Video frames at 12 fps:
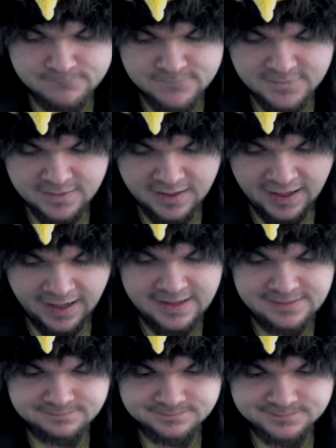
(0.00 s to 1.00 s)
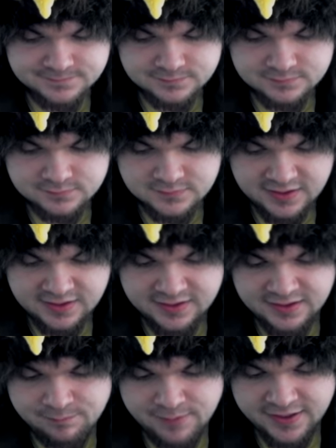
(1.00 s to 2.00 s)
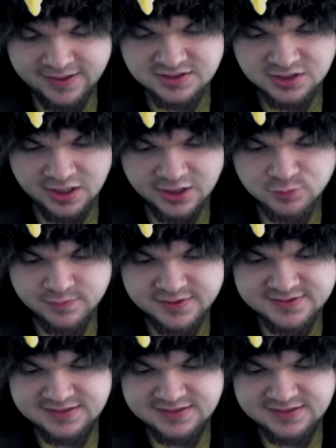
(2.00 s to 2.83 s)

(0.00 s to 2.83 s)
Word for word: Heilen. Energiepackage reinschmeißen?